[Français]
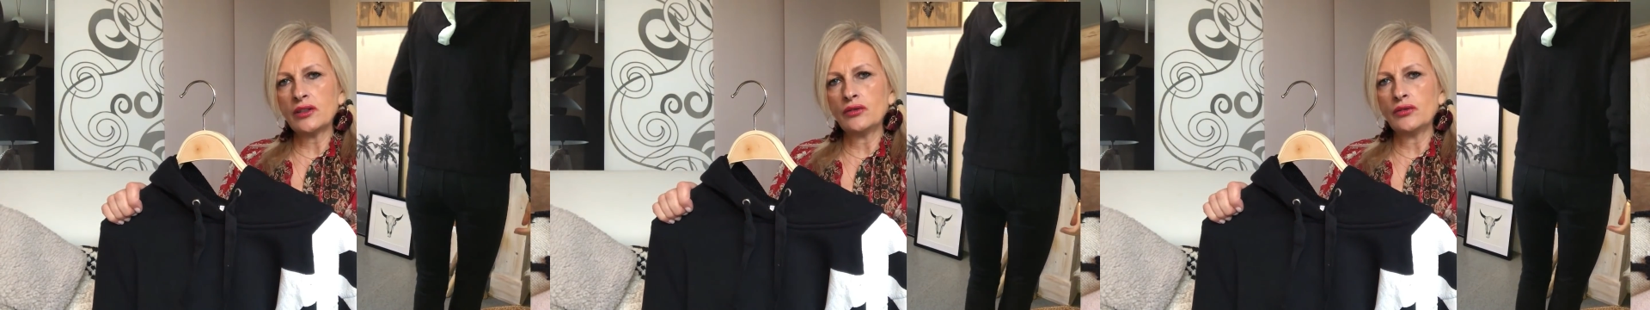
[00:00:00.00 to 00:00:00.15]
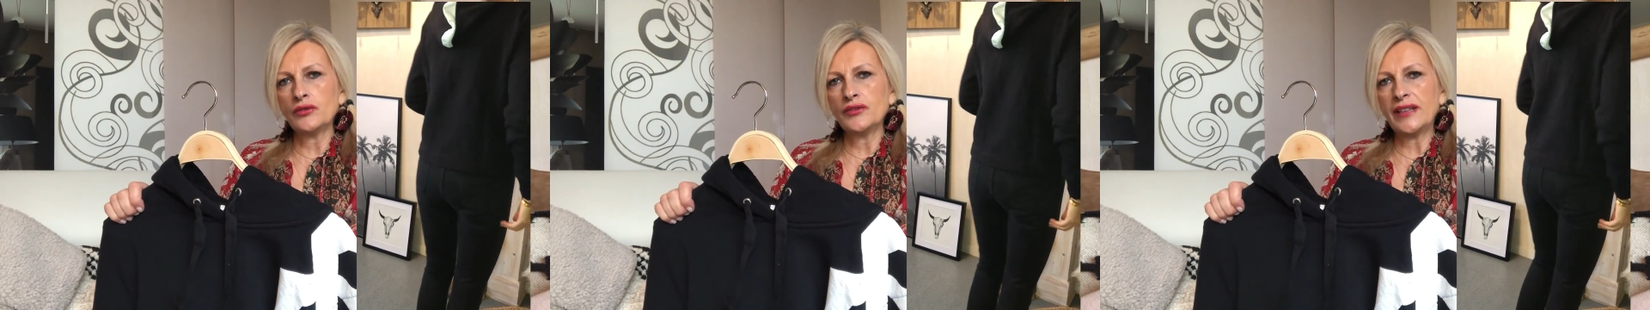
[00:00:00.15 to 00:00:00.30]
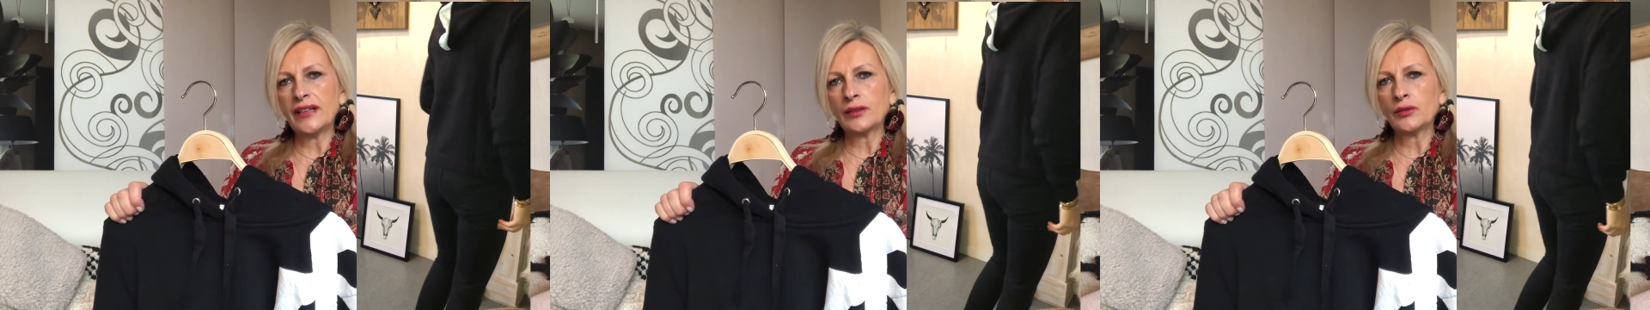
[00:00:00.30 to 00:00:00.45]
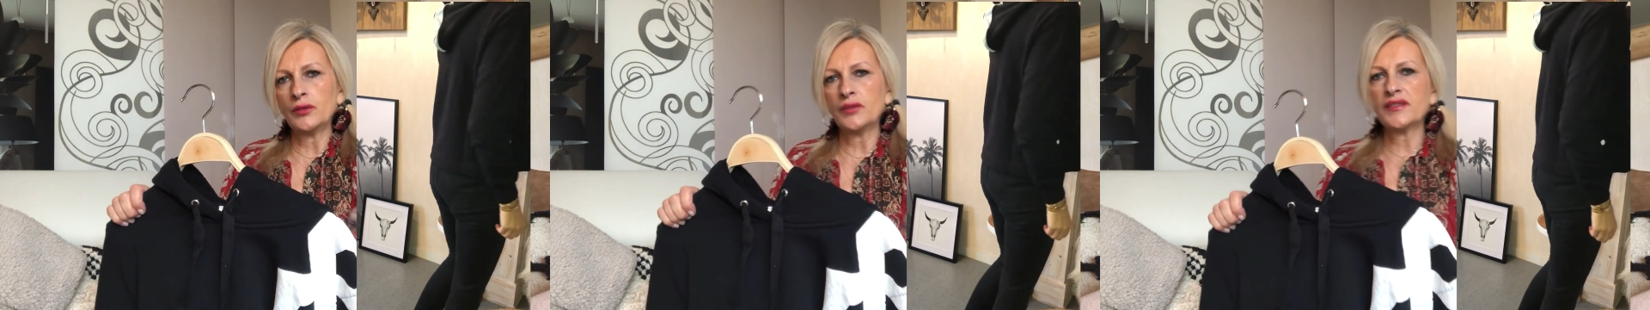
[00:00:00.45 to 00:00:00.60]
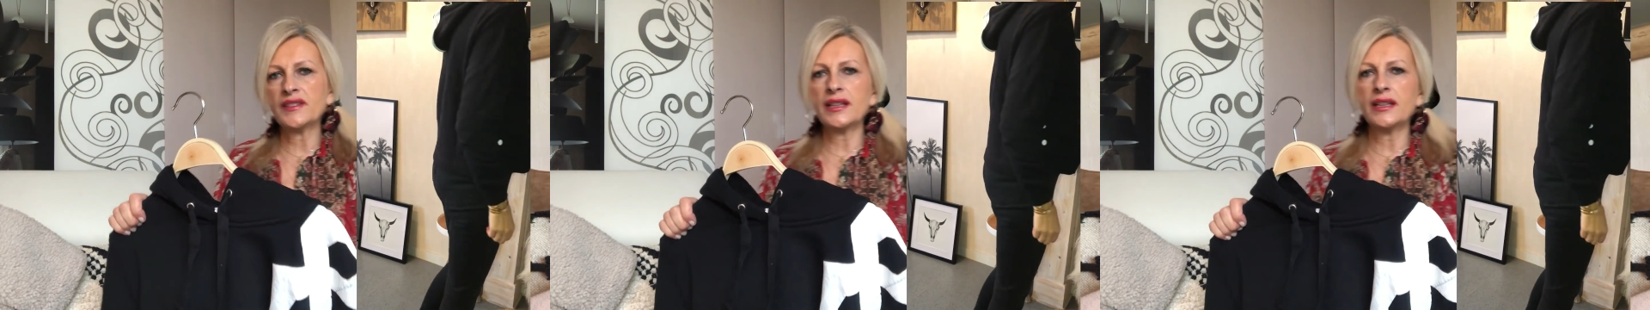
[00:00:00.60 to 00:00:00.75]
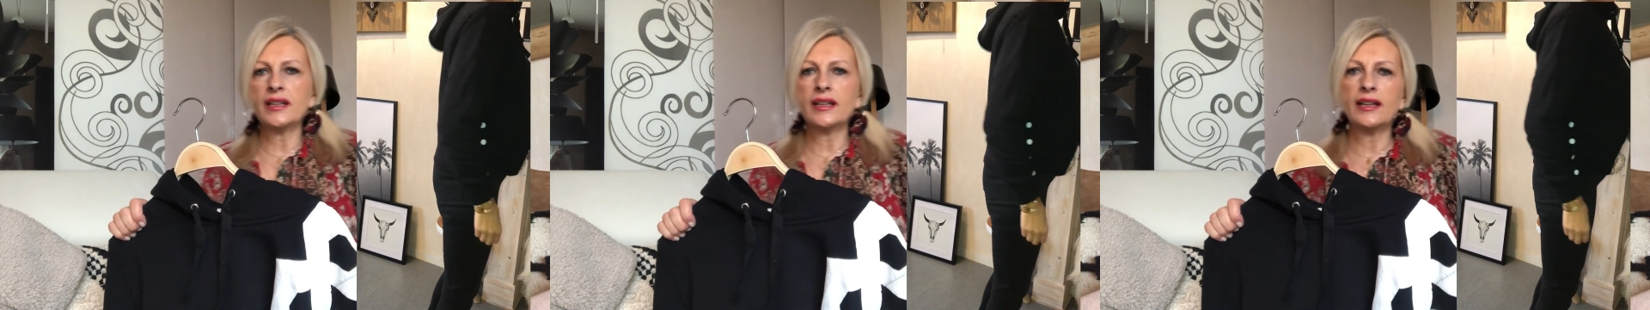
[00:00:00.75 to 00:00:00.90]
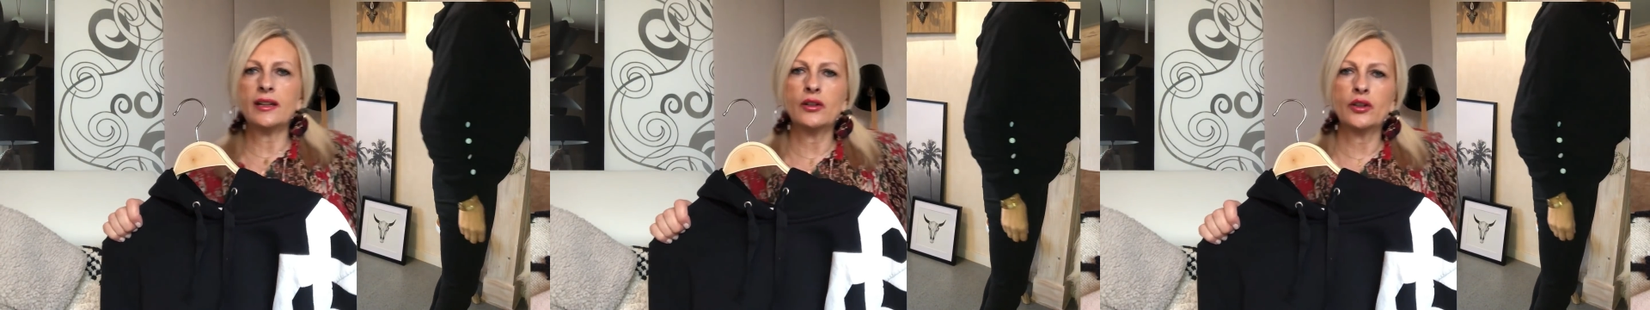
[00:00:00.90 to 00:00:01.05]
d'un
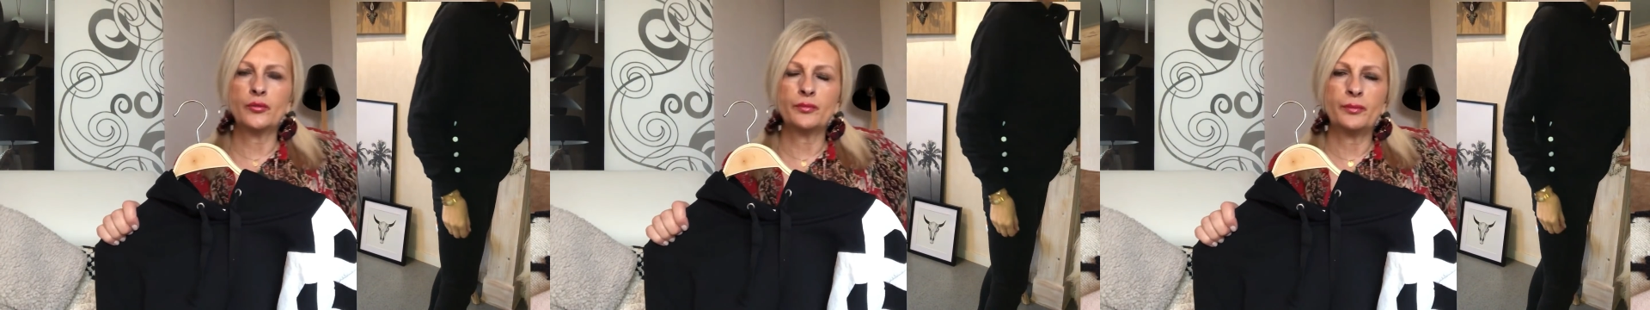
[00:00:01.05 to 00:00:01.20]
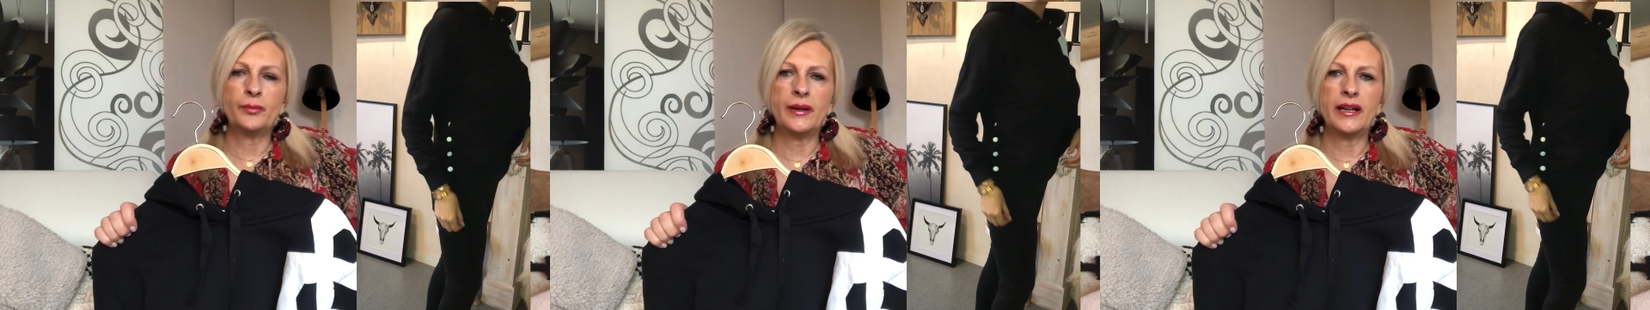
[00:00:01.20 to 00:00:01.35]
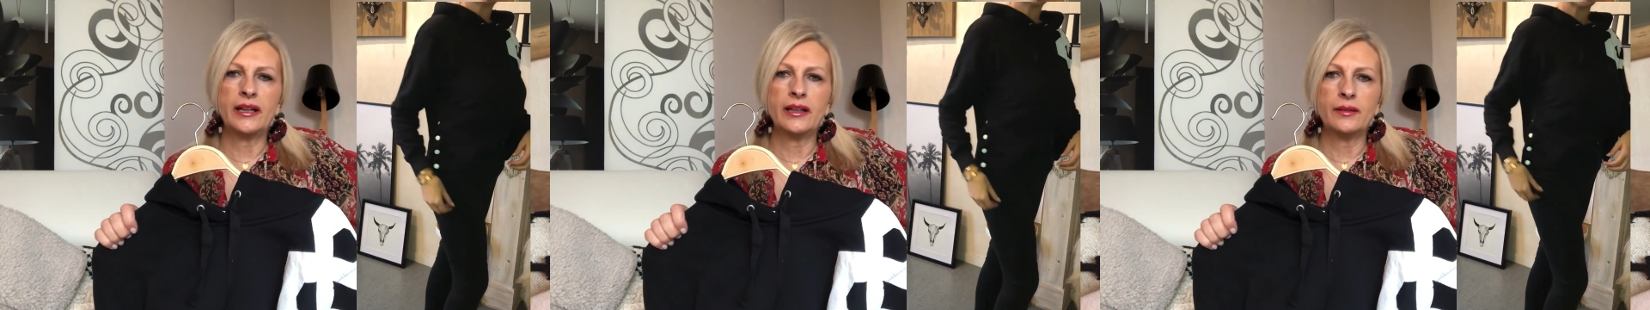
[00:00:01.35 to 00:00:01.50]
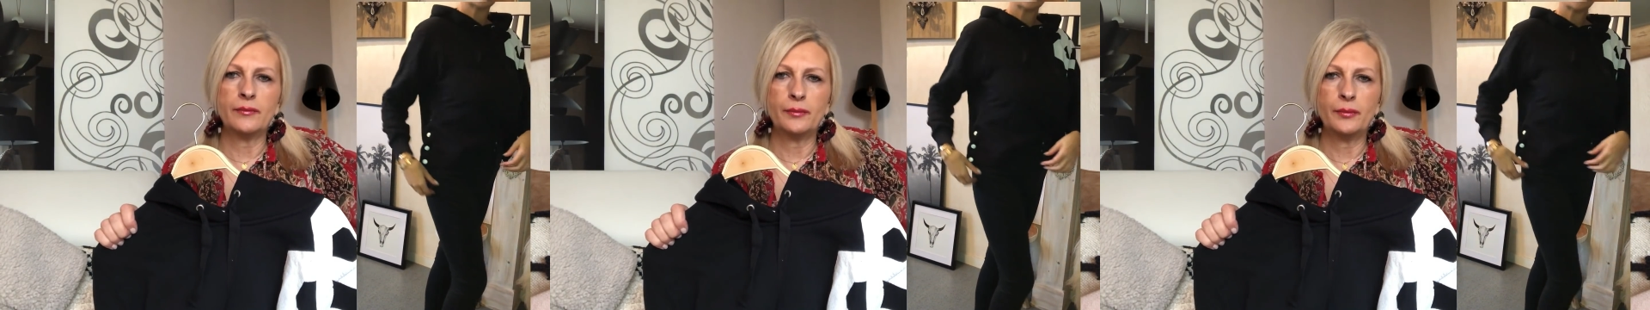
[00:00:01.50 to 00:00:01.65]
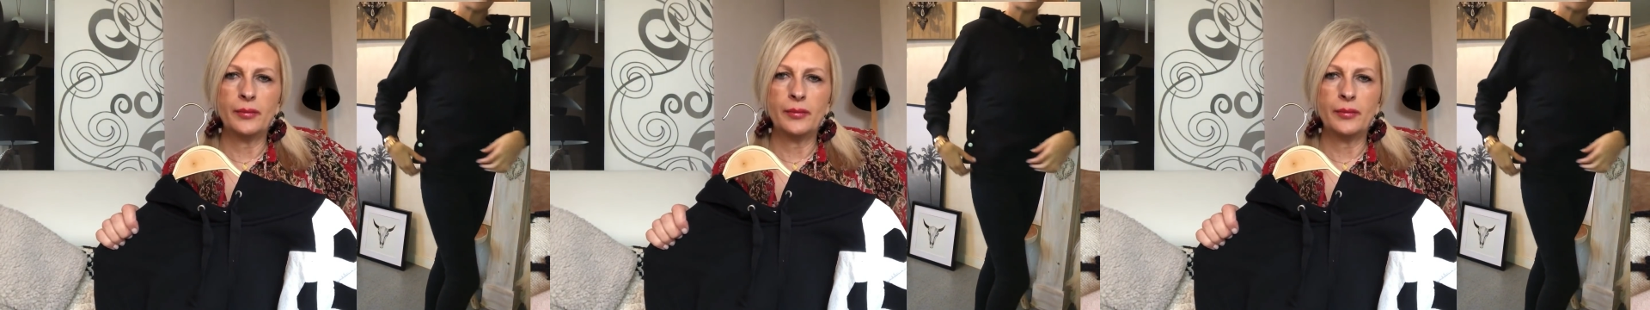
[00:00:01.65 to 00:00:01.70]
côté et l'autre pas,